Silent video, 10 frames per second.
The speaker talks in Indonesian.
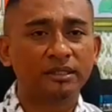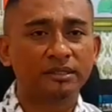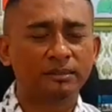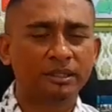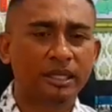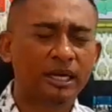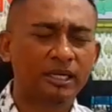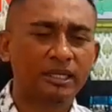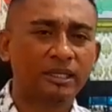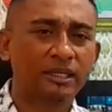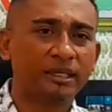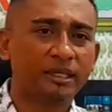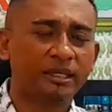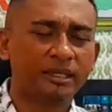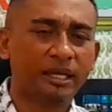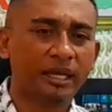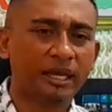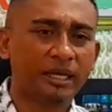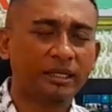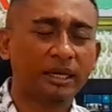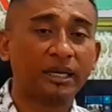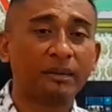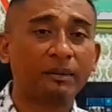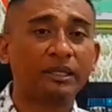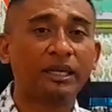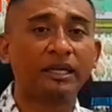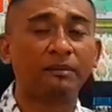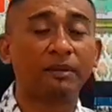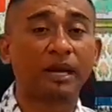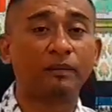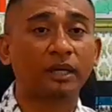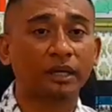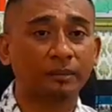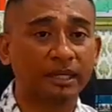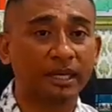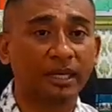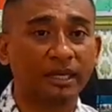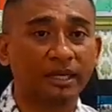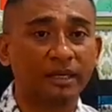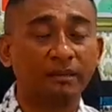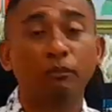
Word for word: Sementara di daerah kita kenapa tidak diperlakukan demikian?